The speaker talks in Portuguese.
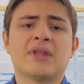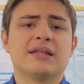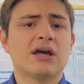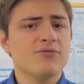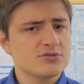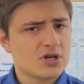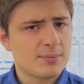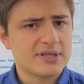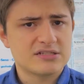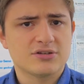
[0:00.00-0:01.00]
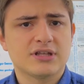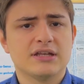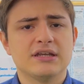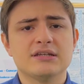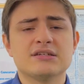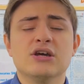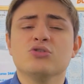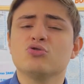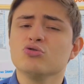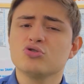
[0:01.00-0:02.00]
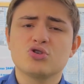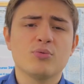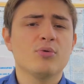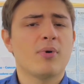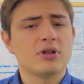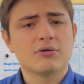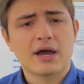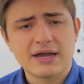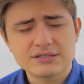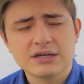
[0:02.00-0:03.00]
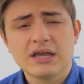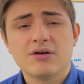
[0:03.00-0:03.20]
até o funcionamento das loterias, tudo sobre o Bolão Caixa.